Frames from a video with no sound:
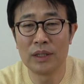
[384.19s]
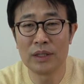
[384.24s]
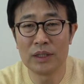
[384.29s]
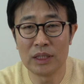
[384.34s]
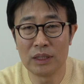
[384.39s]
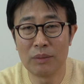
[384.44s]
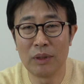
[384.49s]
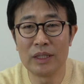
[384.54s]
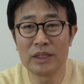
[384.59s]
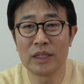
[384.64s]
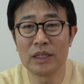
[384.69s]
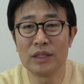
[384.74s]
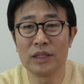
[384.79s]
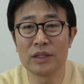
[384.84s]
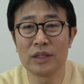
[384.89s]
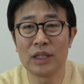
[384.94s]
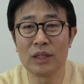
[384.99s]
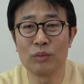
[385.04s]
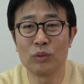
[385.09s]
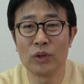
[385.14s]
집안
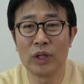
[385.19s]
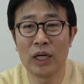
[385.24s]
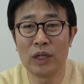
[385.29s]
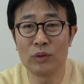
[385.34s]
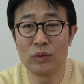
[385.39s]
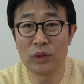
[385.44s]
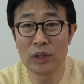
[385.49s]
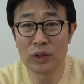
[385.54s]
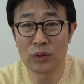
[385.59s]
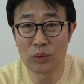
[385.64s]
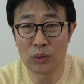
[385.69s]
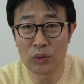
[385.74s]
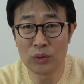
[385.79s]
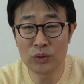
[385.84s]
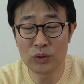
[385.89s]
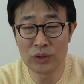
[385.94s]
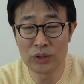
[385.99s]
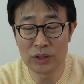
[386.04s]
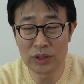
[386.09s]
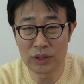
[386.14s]
사정 때문에 한국에 들어올
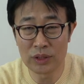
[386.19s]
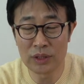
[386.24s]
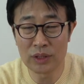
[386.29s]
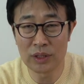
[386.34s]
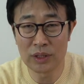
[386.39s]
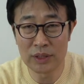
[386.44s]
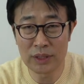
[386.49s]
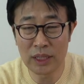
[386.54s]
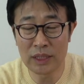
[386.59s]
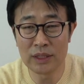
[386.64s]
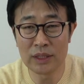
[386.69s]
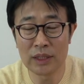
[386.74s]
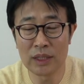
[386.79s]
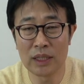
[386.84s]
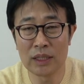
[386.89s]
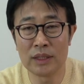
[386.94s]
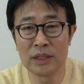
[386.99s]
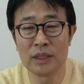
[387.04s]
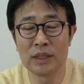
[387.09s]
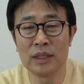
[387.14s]
수 있는 그런
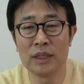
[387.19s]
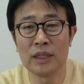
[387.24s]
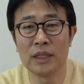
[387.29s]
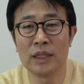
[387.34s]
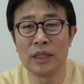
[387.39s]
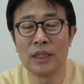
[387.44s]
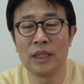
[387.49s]
사정이라든지